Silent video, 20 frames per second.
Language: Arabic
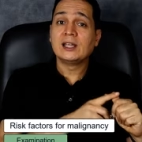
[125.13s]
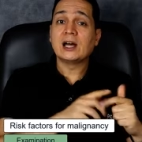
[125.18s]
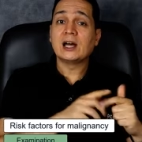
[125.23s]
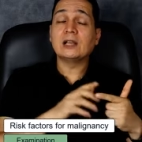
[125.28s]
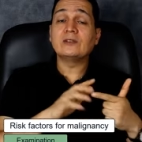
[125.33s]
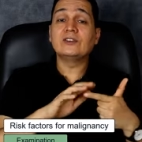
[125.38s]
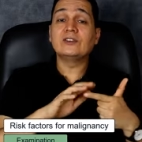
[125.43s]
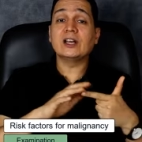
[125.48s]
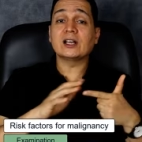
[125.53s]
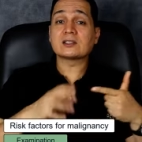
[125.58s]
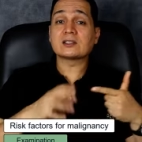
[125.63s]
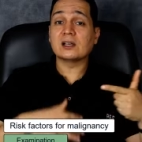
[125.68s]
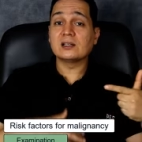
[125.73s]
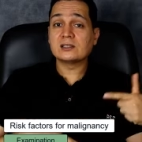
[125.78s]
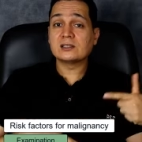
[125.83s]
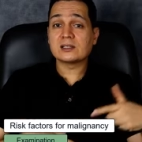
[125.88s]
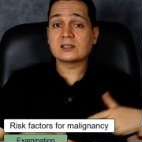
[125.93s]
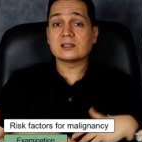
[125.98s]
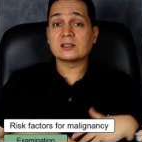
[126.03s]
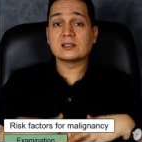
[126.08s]
هل في
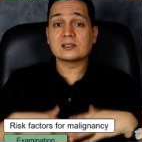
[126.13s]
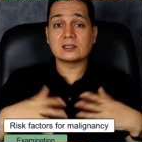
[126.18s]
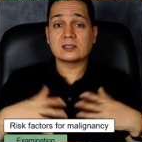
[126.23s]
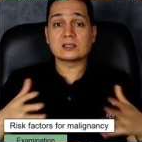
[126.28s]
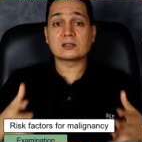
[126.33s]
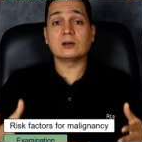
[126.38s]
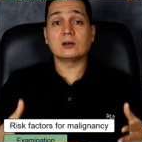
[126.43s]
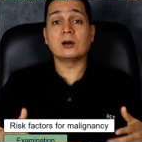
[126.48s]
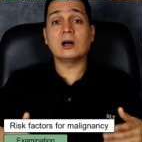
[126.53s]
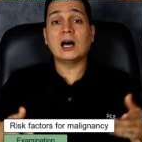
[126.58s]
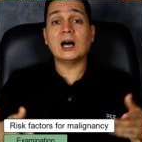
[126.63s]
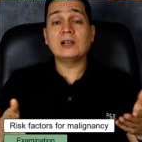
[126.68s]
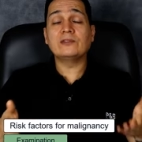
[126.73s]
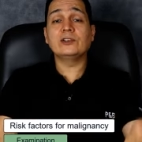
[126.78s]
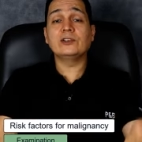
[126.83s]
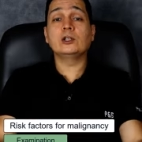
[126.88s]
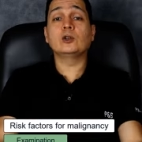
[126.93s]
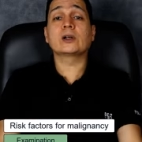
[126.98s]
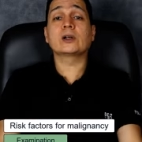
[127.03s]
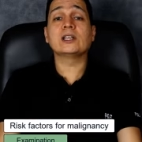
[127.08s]
أسايتس استسقاء؟ هل
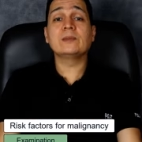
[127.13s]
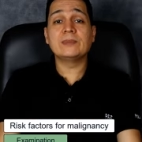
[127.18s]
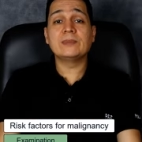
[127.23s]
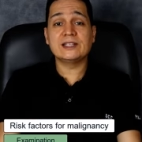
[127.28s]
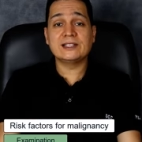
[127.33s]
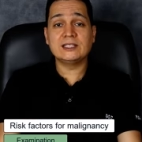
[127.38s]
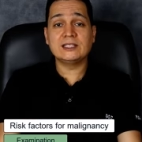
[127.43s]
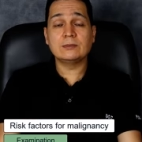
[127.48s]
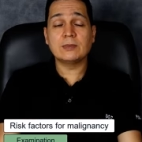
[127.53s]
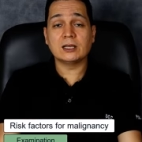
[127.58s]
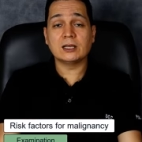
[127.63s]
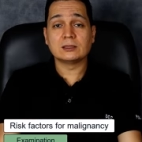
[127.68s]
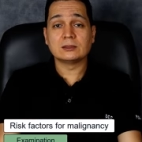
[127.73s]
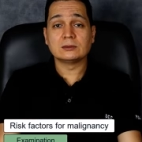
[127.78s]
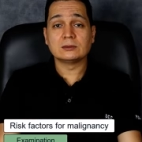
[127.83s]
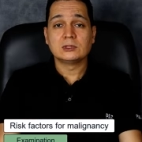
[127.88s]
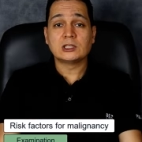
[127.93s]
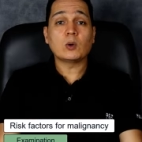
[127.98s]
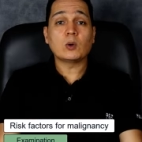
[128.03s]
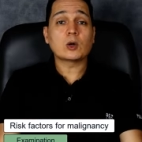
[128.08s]
في لور لمب
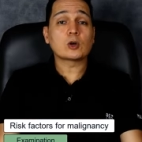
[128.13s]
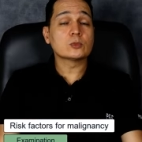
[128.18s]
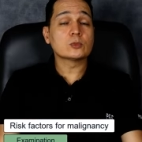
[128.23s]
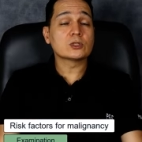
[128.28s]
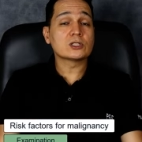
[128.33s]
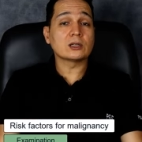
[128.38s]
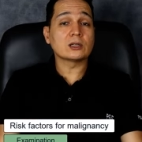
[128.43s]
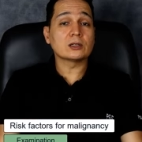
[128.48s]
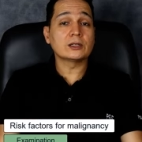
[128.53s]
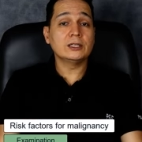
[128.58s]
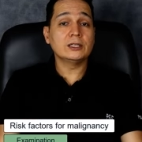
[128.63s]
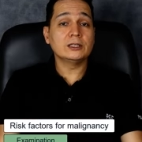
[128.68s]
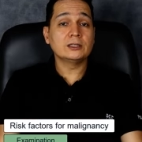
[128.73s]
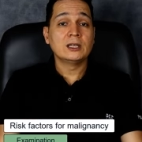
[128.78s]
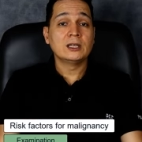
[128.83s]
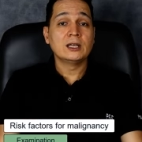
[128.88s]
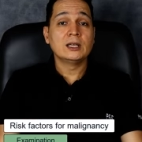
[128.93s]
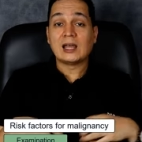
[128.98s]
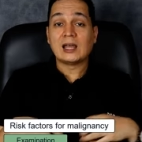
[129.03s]
تورم الساقين؟